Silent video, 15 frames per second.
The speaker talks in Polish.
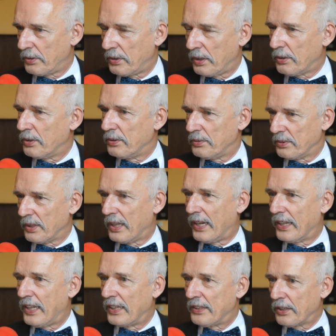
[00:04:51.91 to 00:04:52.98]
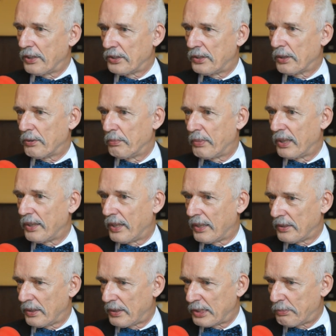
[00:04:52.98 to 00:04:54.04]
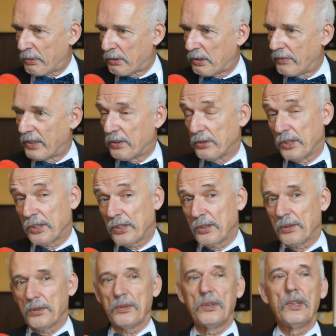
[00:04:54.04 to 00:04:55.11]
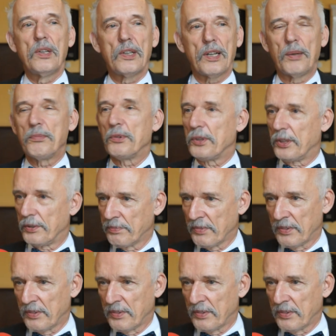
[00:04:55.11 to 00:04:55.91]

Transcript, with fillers: No tylko Atlantyk jeszcze jako bariera transportowa troszeczkę to hamuje.